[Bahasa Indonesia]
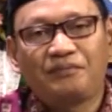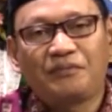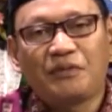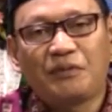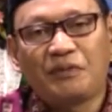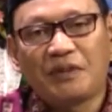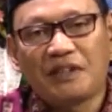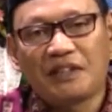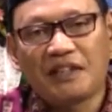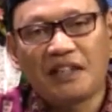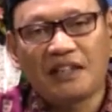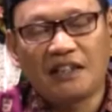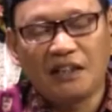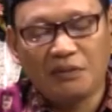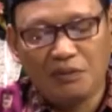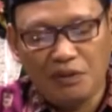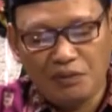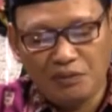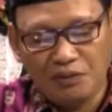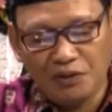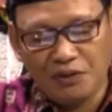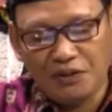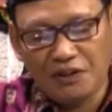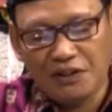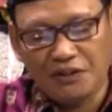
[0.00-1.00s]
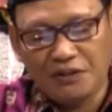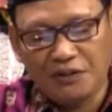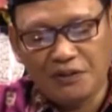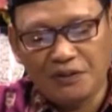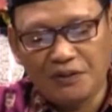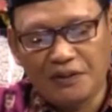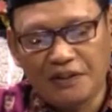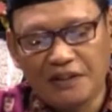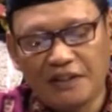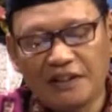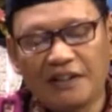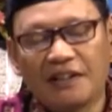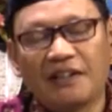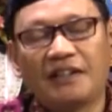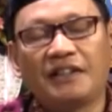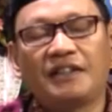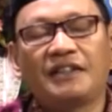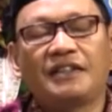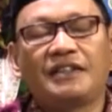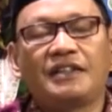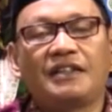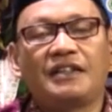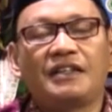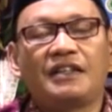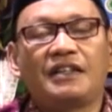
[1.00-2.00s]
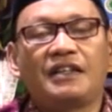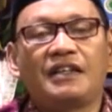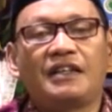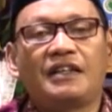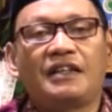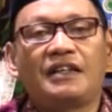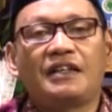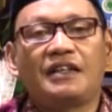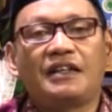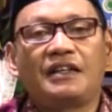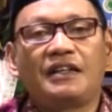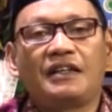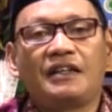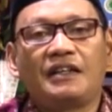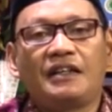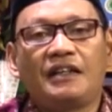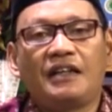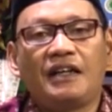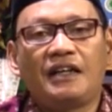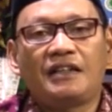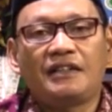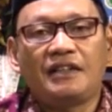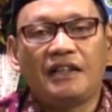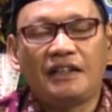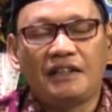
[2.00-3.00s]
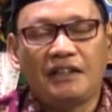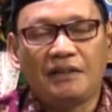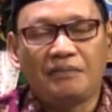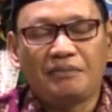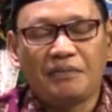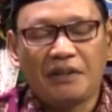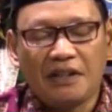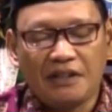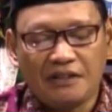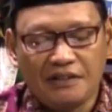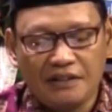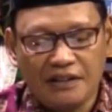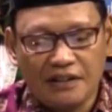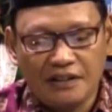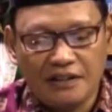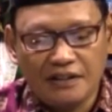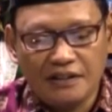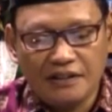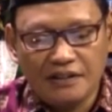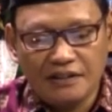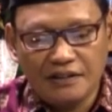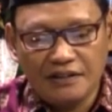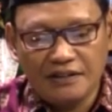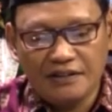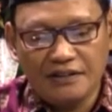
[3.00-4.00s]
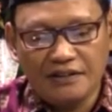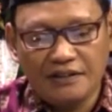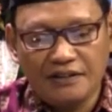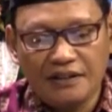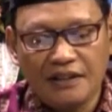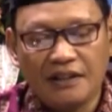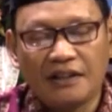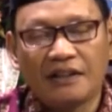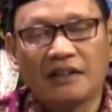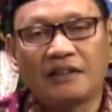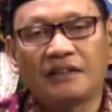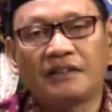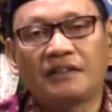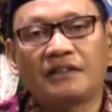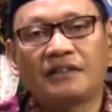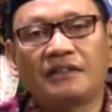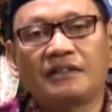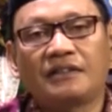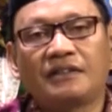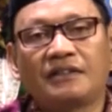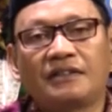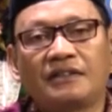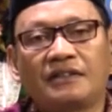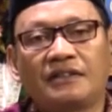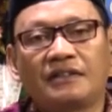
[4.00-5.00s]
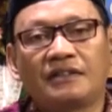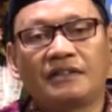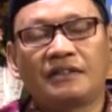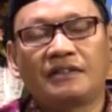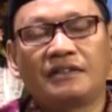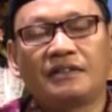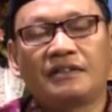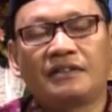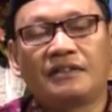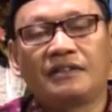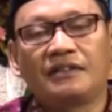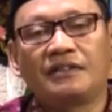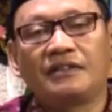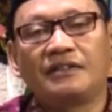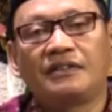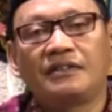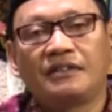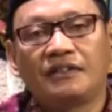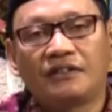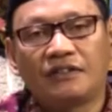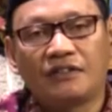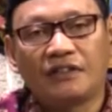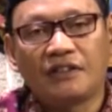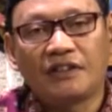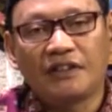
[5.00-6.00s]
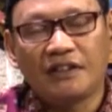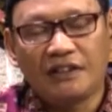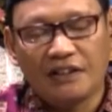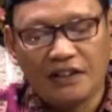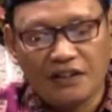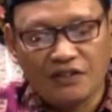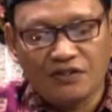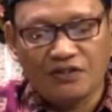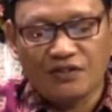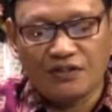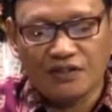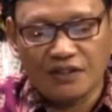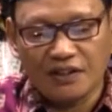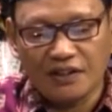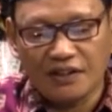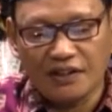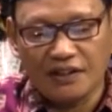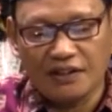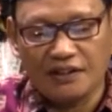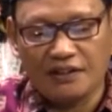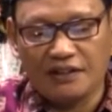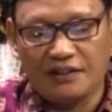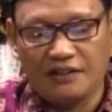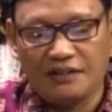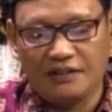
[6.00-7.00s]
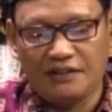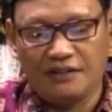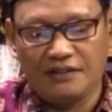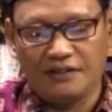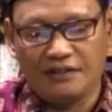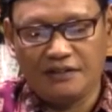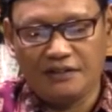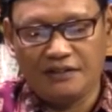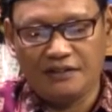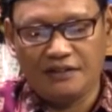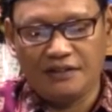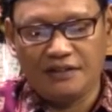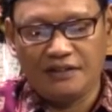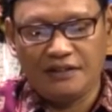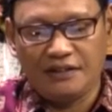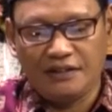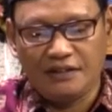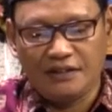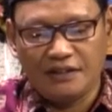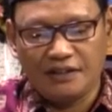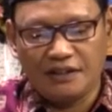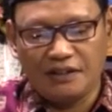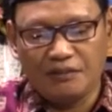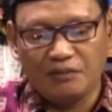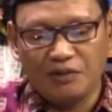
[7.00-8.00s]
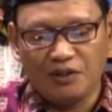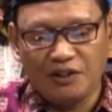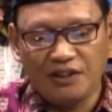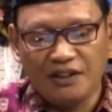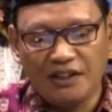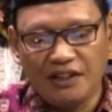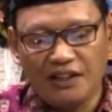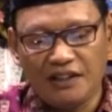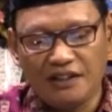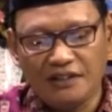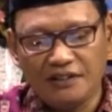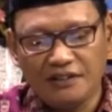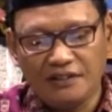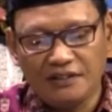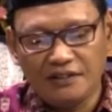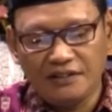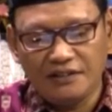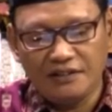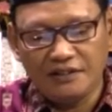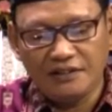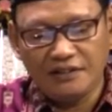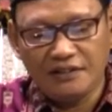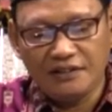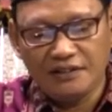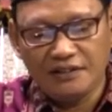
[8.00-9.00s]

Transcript: Pemirsa TVMU dan juga adik-adik pelajar yang soleh dan solehah. Kemudian